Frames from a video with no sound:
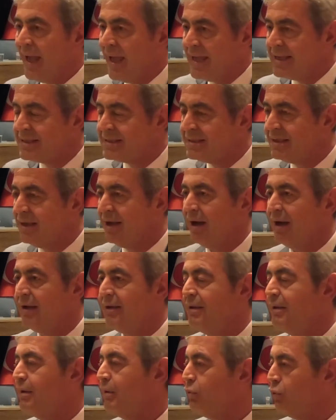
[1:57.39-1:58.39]
Eski
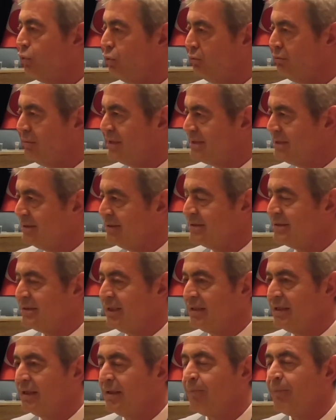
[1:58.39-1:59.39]
haliyle korunmasını
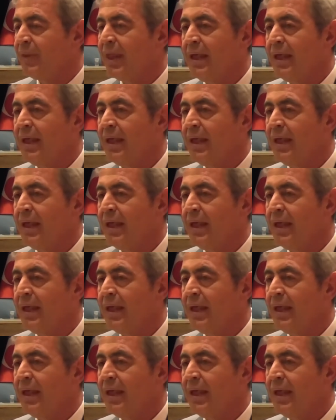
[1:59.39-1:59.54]
istedik.